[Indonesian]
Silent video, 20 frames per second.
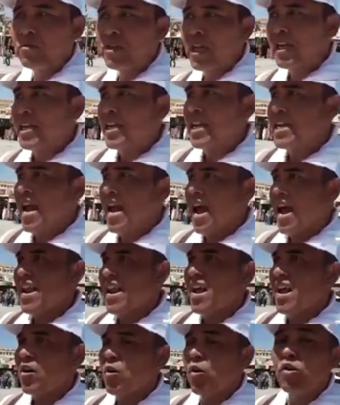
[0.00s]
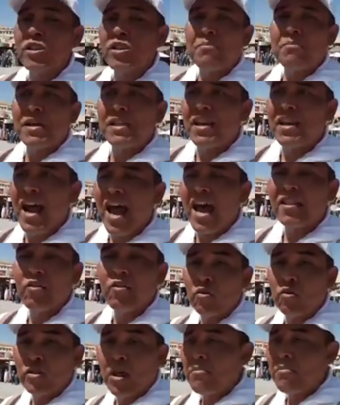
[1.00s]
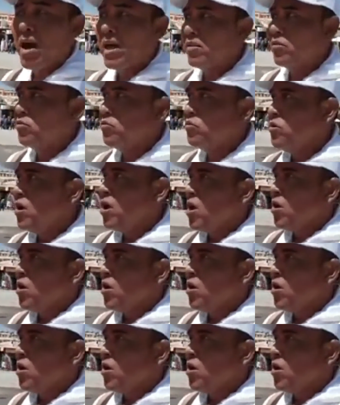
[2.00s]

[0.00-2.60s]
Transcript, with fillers: Jadi ini adalah kota Petra atau kota batu.